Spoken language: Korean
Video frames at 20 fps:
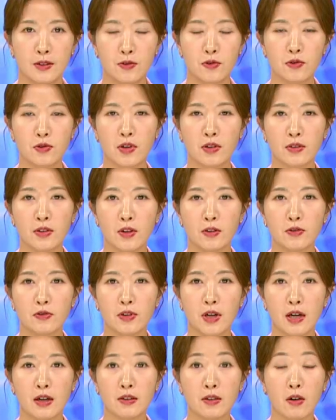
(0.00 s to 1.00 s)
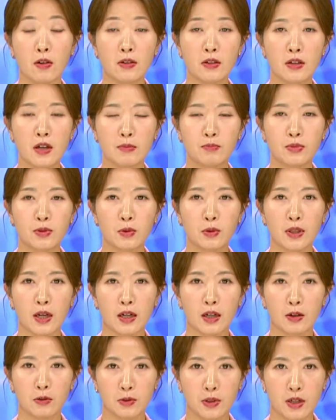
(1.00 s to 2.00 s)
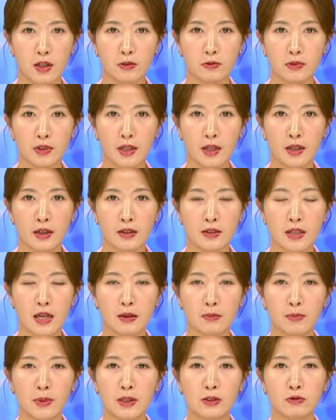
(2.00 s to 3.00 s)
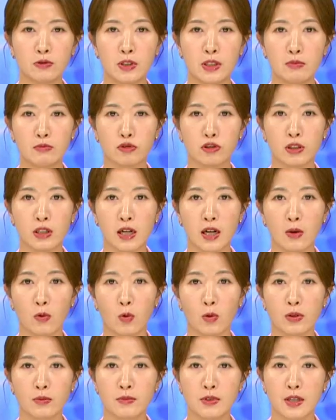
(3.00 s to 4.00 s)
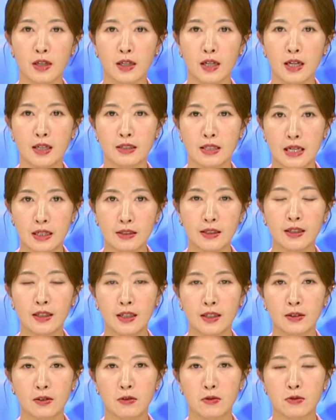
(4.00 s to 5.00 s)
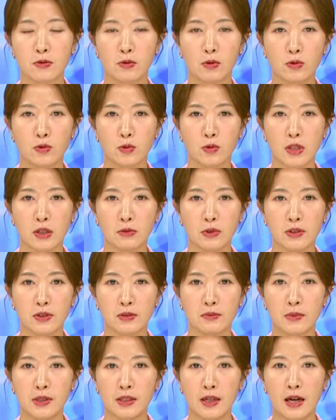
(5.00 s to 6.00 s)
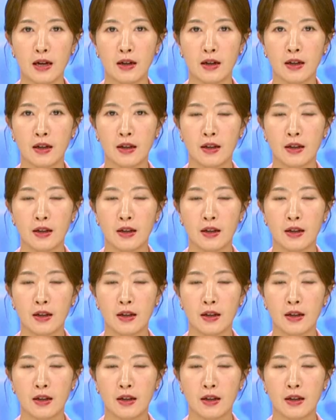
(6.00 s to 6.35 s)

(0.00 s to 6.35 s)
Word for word: 추석 연휴가 열흘 앞으로 다가온 가운데 장바구니 물가 오름세가 상당한 것으로 조사됐습니다.